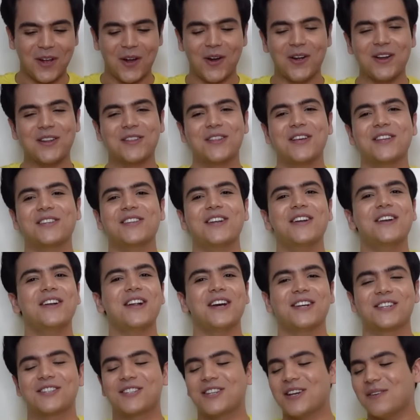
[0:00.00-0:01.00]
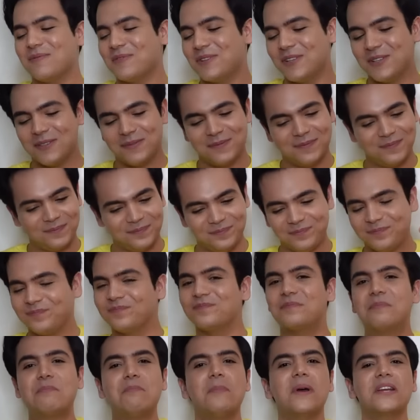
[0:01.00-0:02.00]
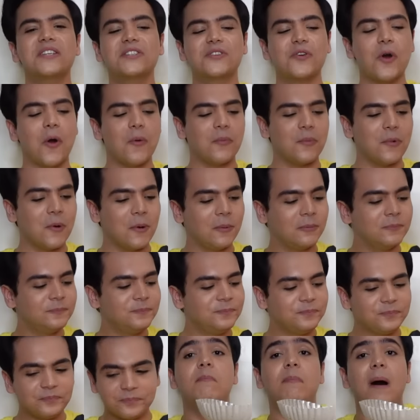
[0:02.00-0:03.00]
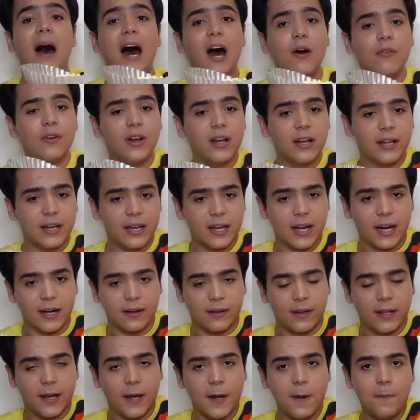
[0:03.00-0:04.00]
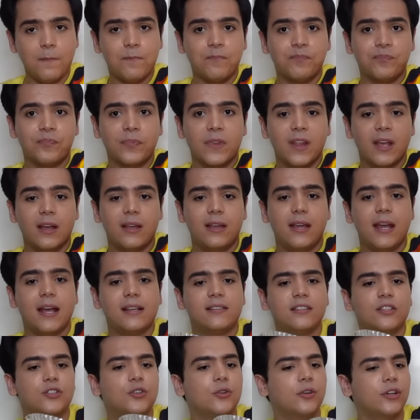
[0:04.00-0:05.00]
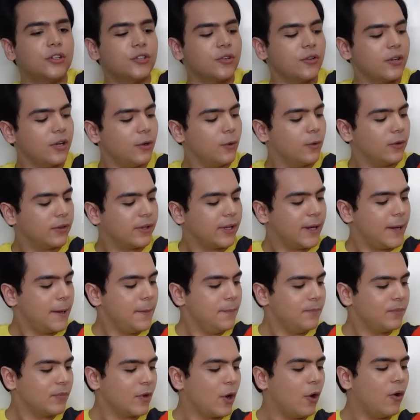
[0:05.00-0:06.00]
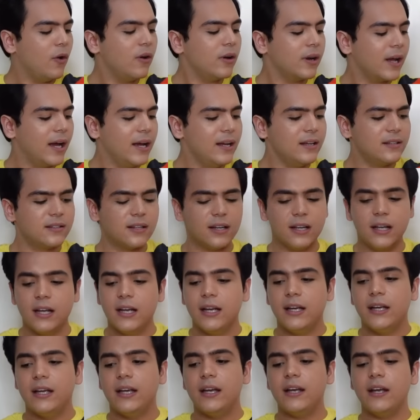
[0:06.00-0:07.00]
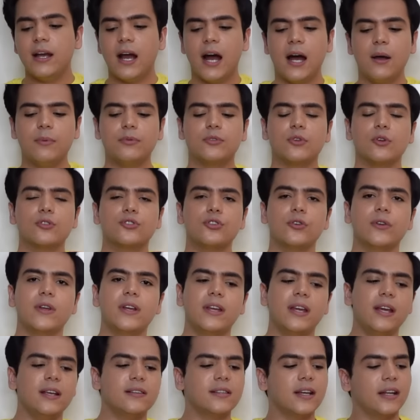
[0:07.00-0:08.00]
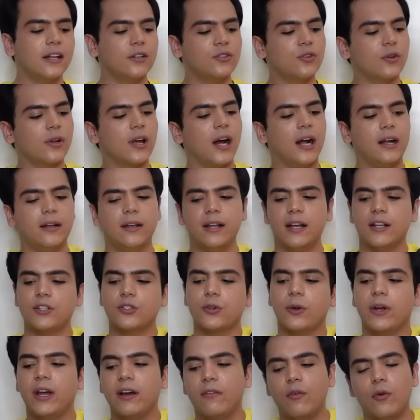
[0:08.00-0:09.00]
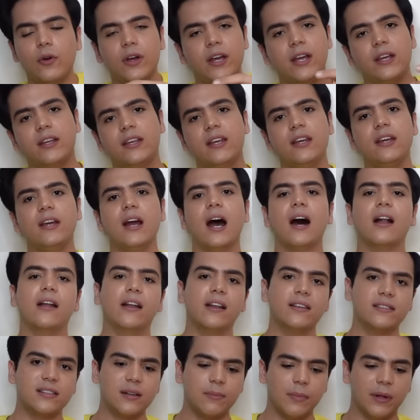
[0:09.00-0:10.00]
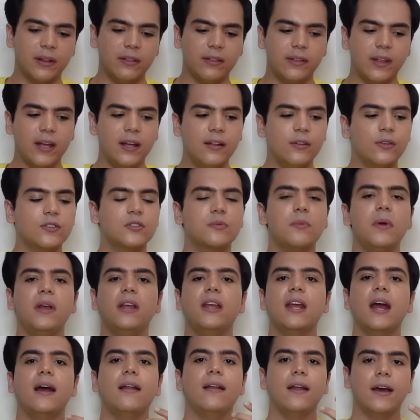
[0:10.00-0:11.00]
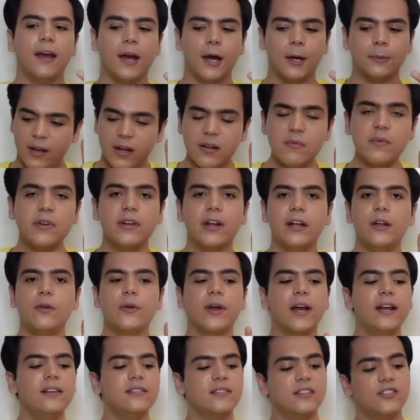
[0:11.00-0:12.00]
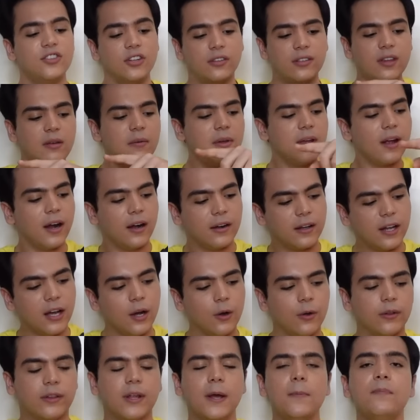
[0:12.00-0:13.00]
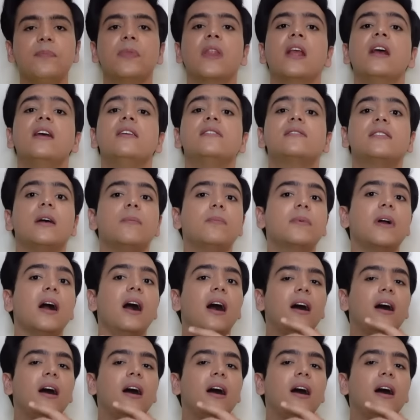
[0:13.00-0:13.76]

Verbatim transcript: और इतना सारा नाश्ता मतलब बेस्ट कॉम्बो भावनगरी गाठिया ये ऐसे छोटे छोटे होते हैं और गाइज ये आप सोचोगे कि ये सारे जो गाठिया जो है वो एक ही आटे से बनते हैं तो इसमें क्या नया लेट मी टेल यू गाइस जितने भी गाठिया होते हैं सबका